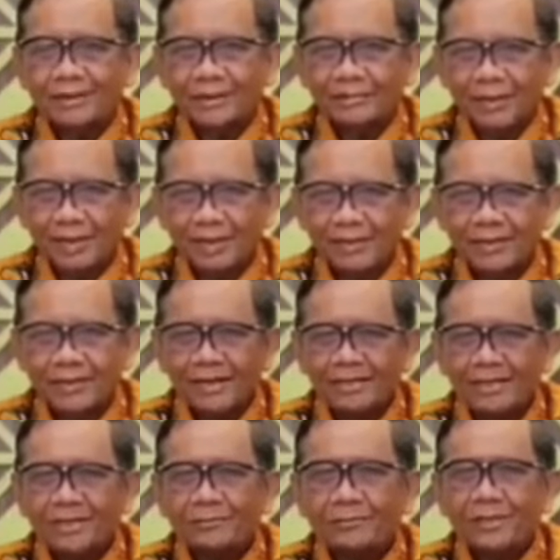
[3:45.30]
Terima kasih
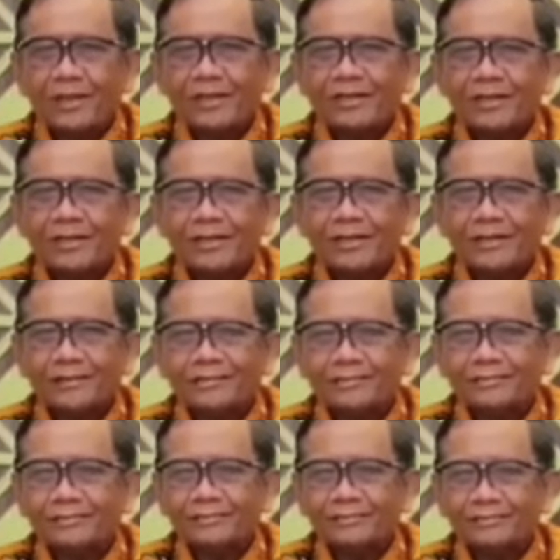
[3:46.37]
atas perhatiannya.
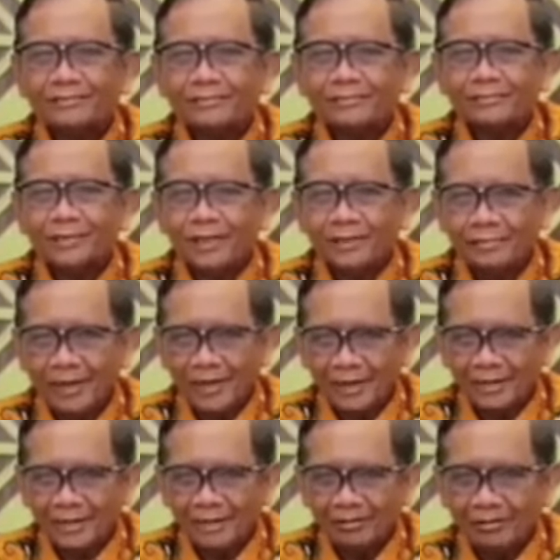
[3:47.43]
Terima
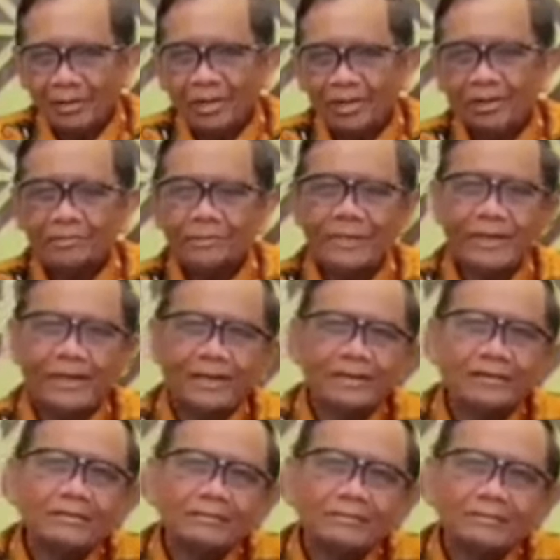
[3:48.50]
kasih juga
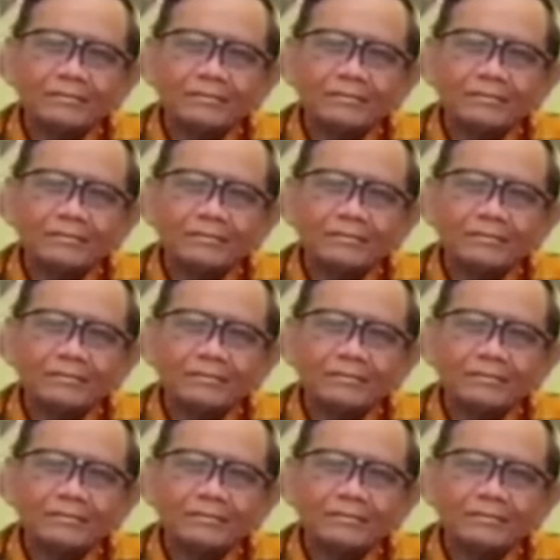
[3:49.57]
kepada